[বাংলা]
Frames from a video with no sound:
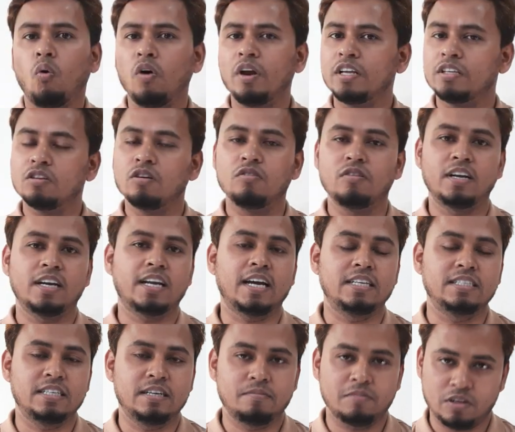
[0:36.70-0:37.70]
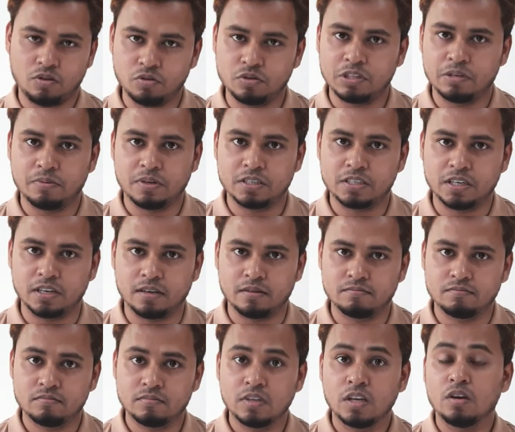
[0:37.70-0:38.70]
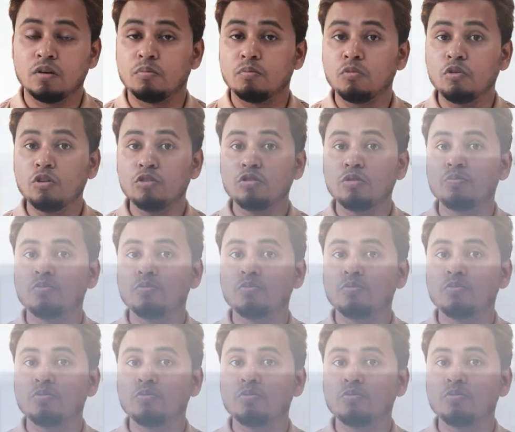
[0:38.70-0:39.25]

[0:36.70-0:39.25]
অনেক ধরনের কাজই আমরা করতে পারছি না মূলত